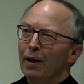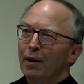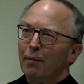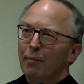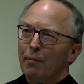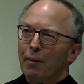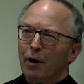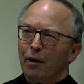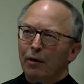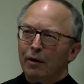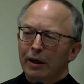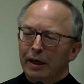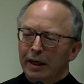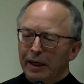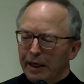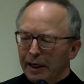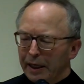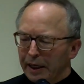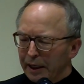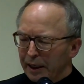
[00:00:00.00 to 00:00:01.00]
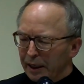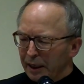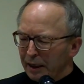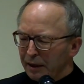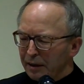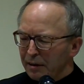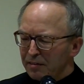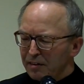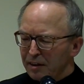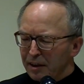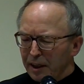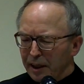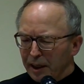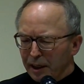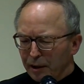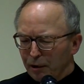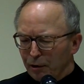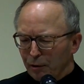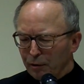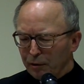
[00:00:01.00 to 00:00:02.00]
ma anche il
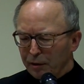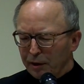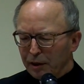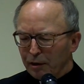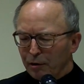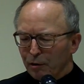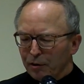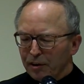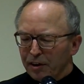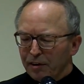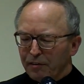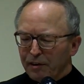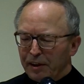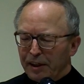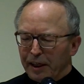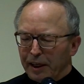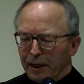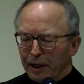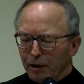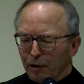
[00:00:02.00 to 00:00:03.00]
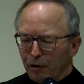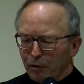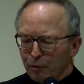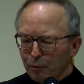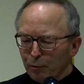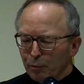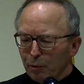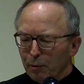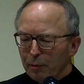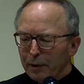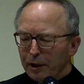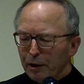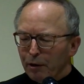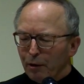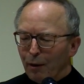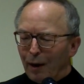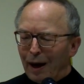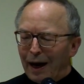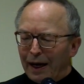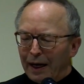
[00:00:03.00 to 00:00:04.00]
desiderio di condividere con un
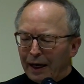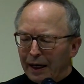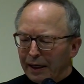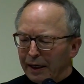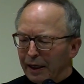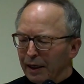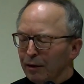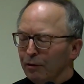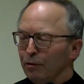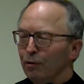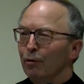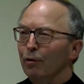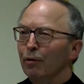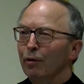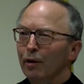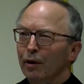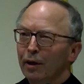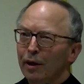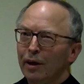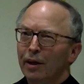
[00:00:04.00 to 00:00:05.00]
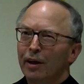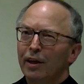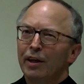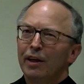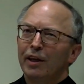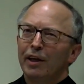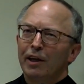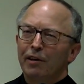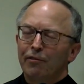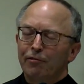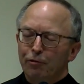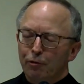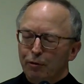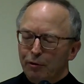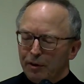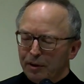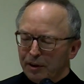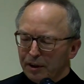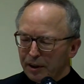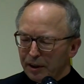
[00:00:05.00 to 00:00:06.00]
pubblico allargato i
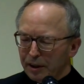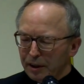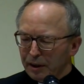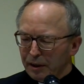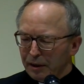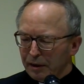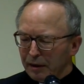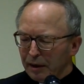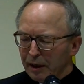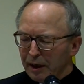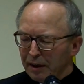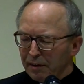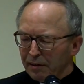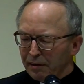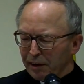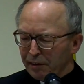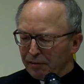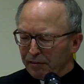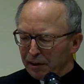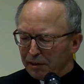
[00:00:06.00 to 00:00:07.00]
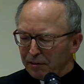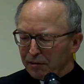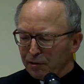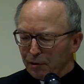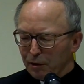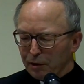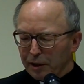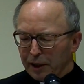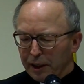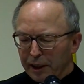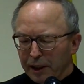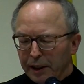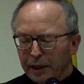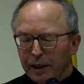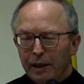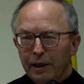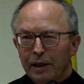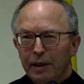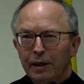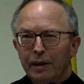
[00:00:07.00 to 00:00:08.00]
frutti della riflessione
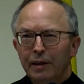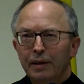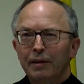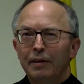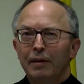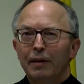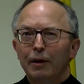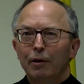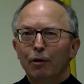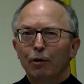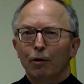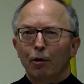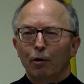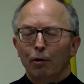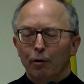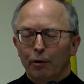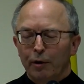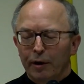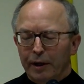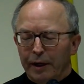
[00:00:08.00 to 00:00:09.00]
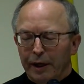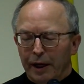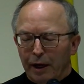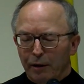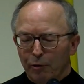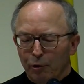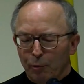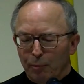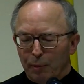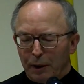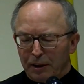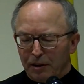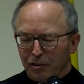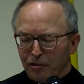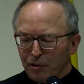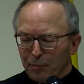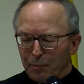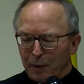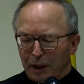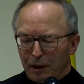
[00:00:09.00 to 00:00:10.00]
di coloro che hanno
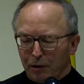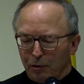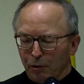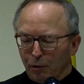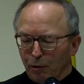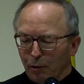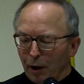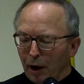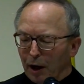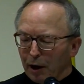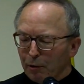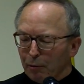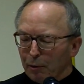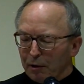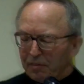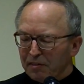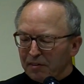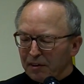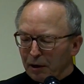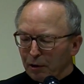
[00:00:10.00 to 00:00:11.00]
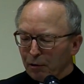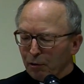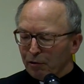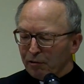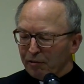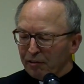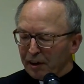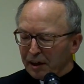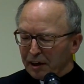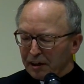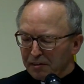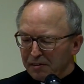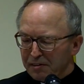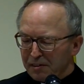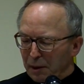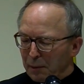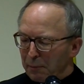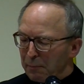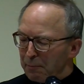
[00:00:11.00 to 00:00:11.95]
partecipato a questa conferenza.